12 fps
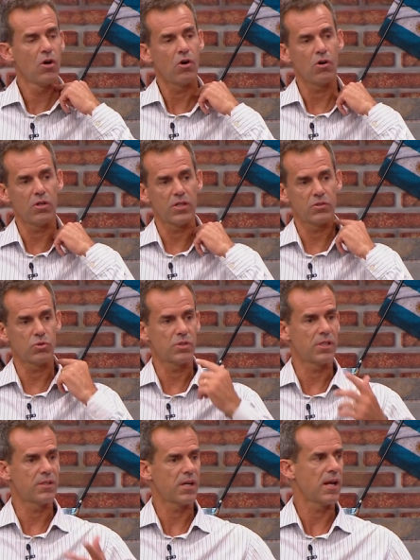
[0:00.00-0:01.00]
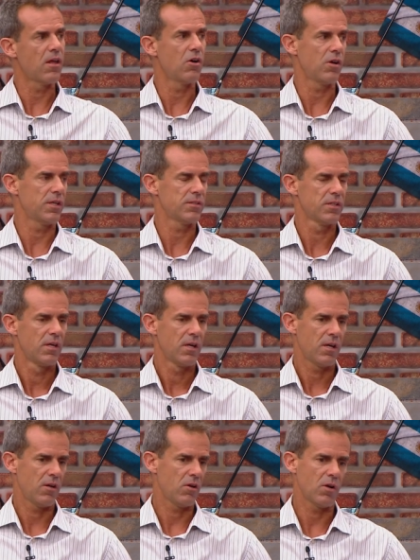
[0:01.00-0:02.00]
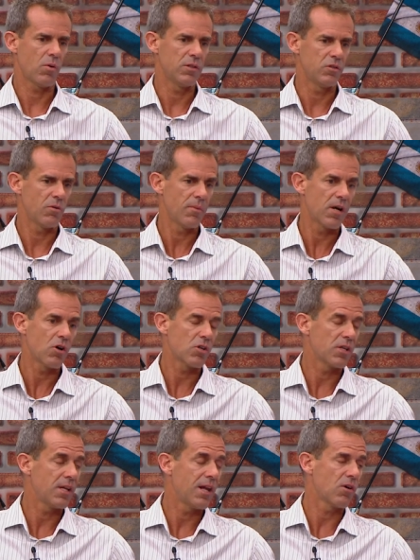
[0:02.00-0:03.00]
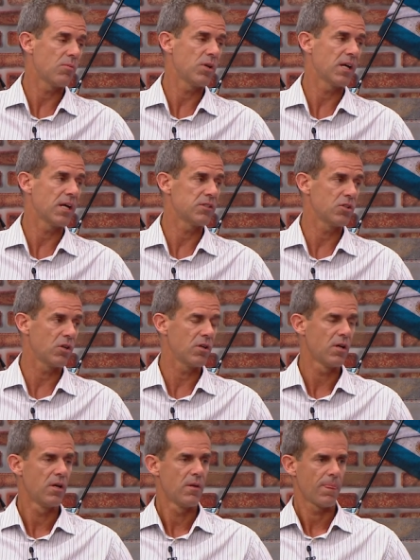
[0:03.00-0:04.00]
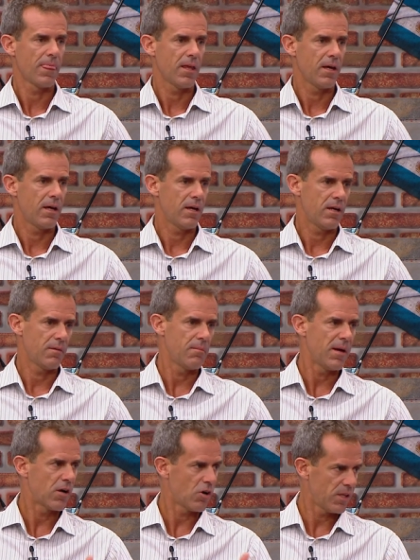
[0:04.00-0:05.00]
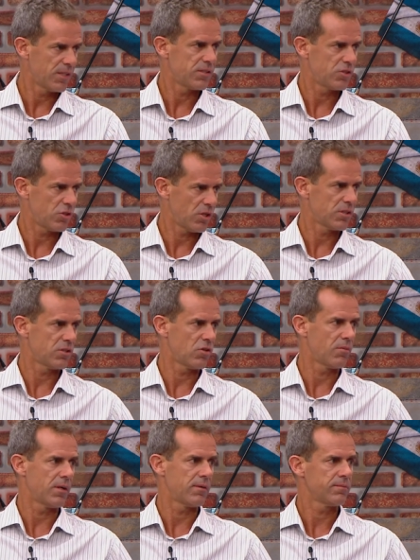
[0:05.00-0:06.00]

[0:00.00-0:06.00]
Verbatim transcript: o de sus entrenadores. Creo que cuanto mejor es la comunicación, mejores decisiones se toman.